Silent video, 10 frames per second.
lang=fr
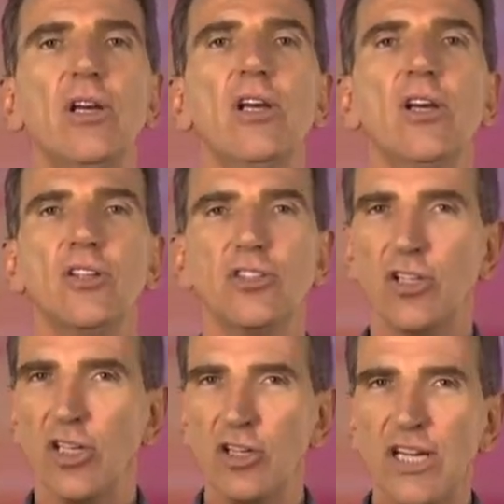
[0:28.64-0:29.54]
Vous devez
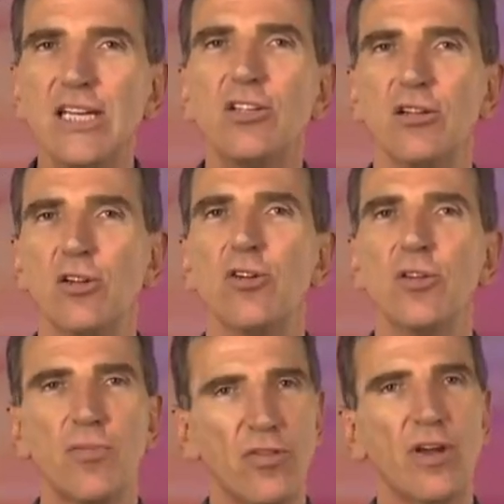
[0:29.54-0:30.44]
donc la connaître
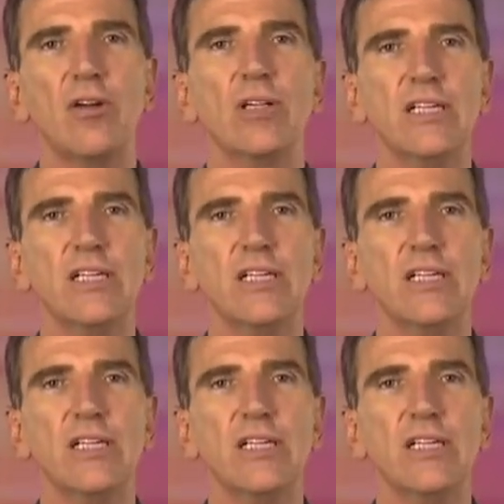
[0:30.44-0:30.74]
sur le bout des